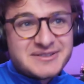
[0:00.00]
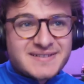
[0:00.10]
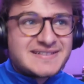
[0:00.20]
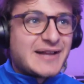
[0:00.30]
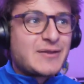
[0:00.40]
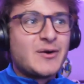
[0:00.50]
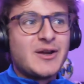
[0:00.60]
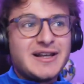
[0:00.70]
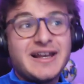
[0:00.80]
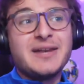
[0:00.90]
diventato
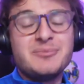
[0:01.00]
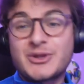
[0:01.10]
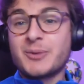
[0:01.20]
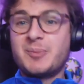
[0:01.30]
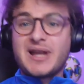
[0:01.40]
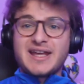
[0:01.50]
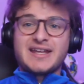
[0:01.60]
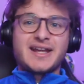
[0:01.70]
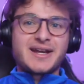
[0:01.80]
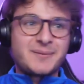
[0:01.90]
il, il, mio top
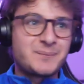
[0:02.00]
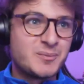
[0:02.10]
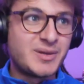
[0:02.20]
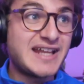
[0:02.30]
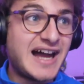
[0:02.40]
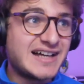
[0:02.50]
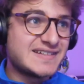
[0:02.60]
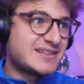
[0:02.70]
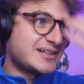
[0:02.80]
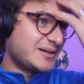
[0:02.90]
player,
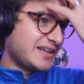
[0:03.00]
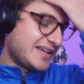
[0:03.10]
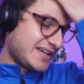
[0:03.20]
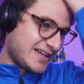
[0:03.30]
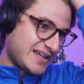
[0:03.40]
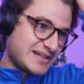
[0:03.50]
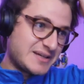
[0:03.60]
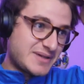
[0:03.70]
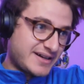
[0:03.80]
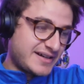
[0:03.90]
Briand, e
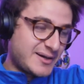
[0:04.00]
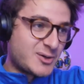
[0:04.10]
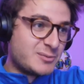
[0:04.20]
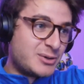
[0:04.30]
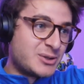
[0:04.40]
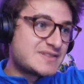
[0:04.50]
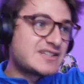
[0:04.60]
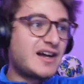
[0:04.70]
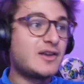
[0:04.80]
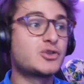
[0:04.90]
nella mia carriera col
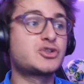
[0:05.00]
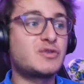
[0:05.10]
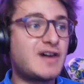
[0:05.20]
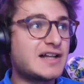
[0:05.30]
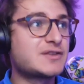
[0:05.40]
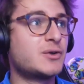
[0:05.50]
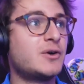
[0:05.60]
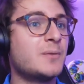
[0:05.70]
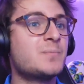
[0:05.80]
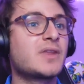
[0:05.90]
Monza l'ho
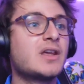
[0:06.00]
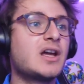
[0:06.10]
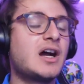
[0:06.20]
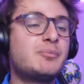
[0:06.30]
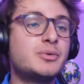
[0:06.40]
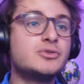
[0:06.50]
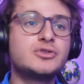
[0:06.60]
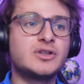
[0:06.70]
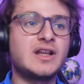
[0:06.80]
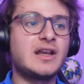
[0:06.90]
trovato eh
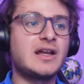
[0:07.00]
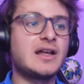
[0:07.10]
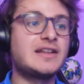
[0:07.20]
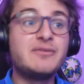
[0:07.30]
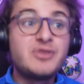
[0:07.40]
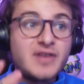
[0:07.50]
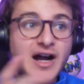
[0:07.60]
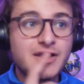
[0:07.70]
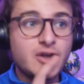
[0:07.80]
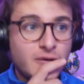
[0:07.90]
appunto nel, nel,
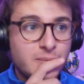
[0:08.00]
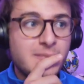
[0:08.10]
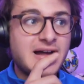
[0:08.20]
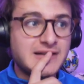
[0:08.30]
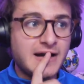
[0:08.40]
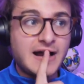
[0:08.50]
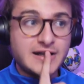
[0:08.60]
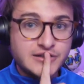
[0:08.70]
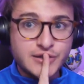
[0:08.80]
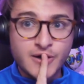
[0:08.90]
vivaio, ma tra
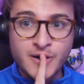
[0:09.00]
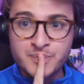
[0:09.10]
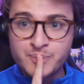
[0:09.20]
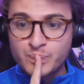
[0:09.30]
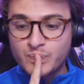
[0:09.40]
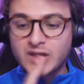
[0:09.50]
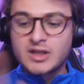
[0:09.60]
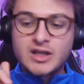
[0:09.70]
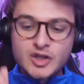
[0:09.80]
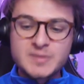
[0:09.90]
l'altro
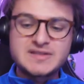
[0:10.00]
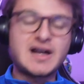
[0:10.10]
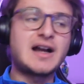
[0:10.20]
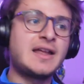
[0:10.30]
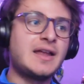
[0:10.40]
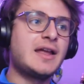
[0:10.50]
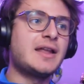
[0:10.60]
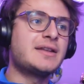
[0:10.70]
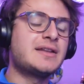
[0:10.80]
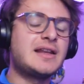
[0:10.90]
io mi sa
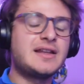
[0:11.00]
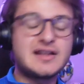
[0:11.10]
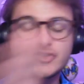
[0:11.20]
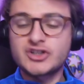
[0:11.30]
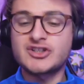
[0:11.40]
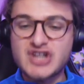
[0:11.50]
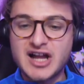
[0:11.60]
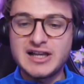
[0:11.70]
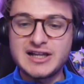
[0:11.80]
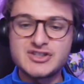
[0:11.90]
che nel, nella scorsa
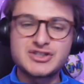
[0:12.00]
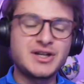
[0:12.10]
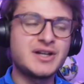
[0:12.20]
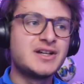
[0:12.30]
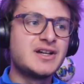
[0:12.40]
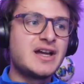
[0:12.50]
challenge,